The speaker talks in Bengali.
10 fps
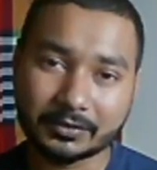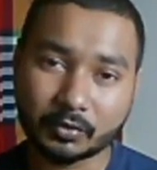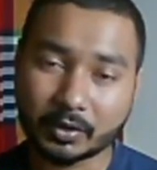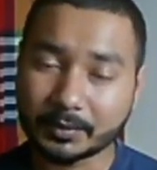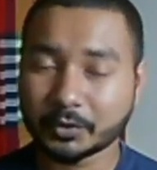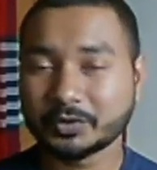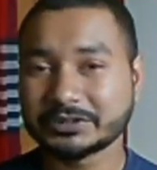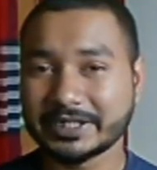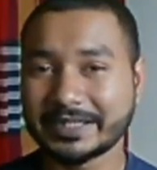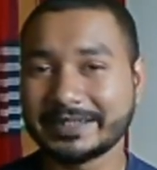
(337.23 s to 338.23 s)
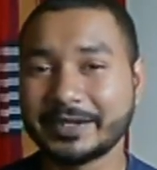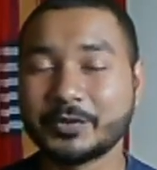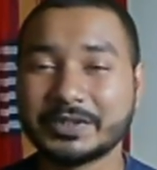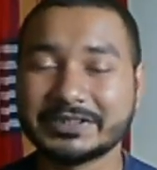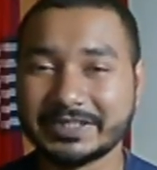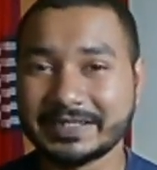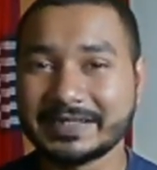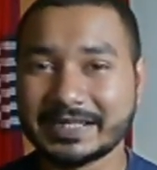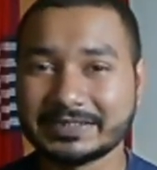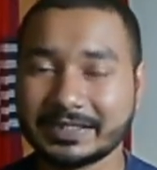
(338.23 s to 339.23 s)
গোড়াপতন যেখান থেকে হয়েছে সেটাই
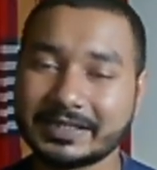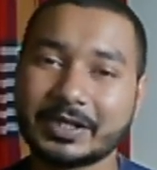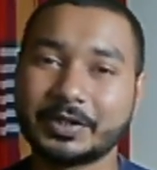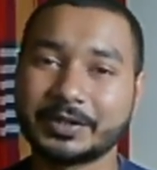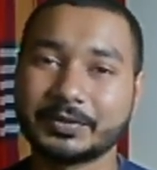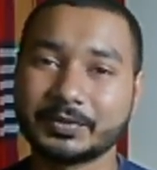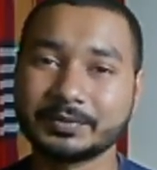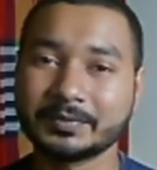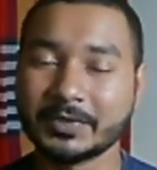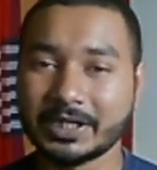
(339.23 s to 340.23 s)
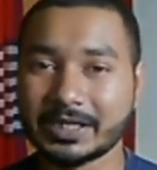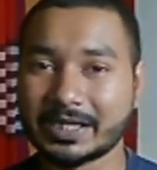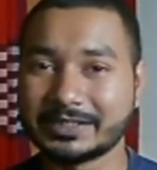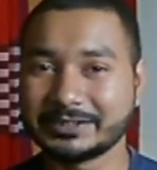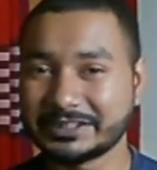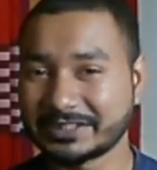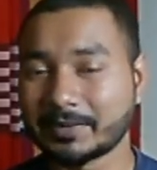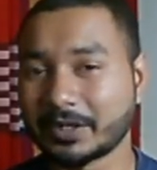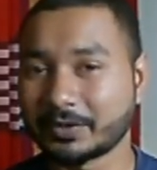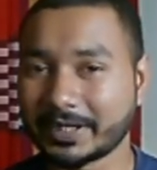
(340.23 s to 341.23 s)
না জানেন তাহলে কিন্তু জিনিসটা
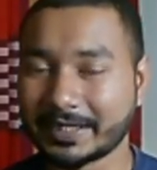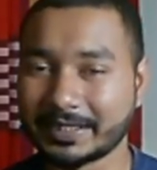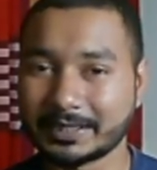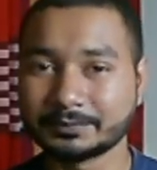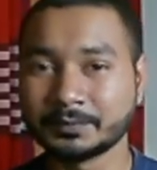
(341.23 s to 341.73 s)
ভালো দেখায় না